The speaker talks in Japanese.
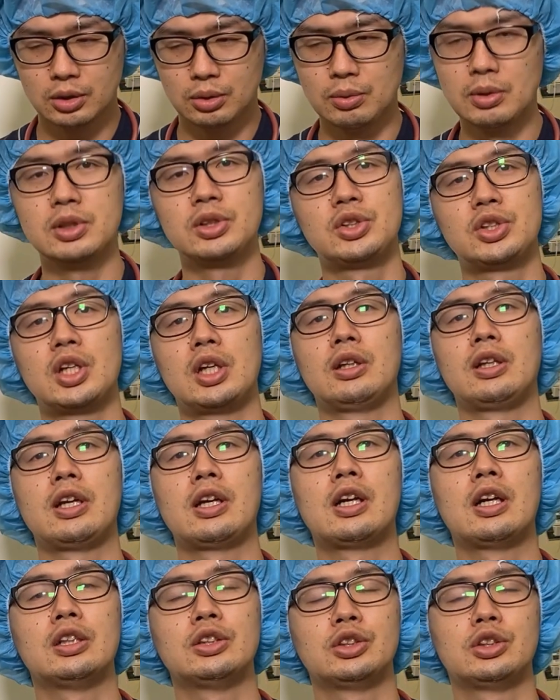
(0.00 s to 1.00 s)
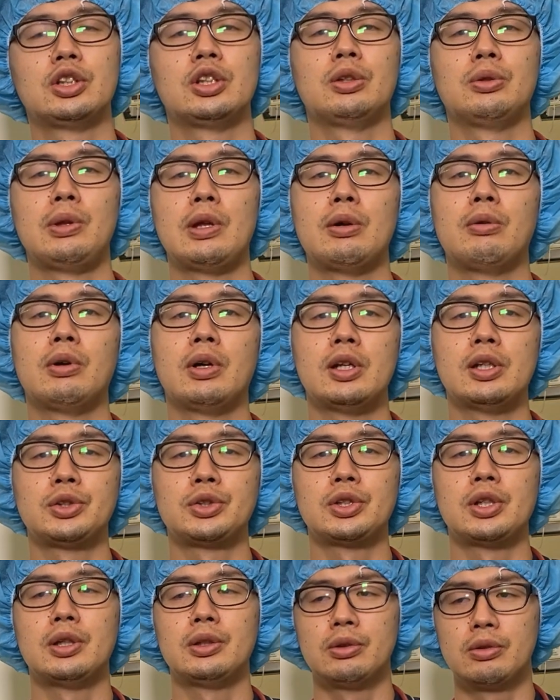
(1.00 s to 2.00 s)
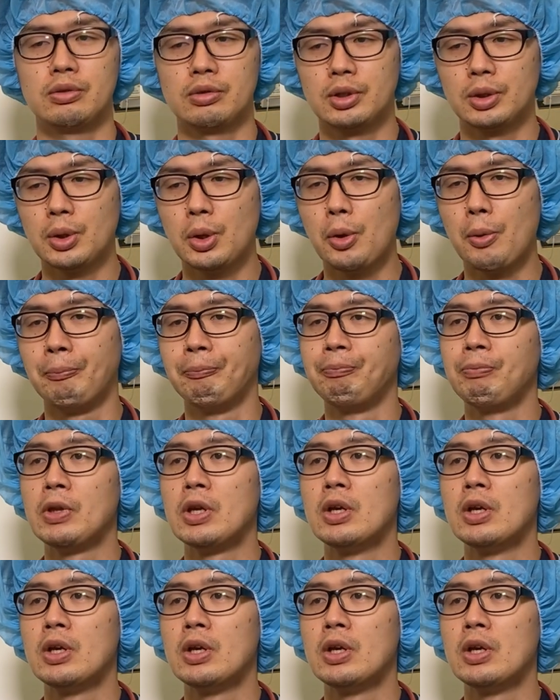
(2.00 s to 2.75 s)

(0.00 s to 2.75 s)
のワンちゃんに関してのねお話なんですけど、